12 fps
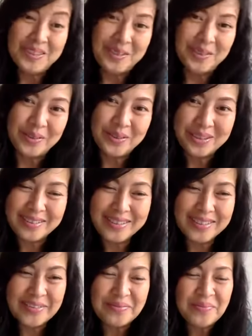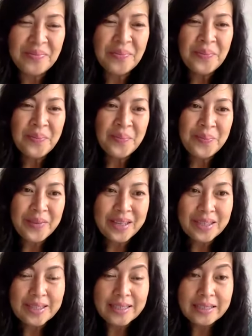chịu thua
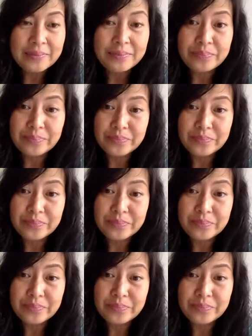À,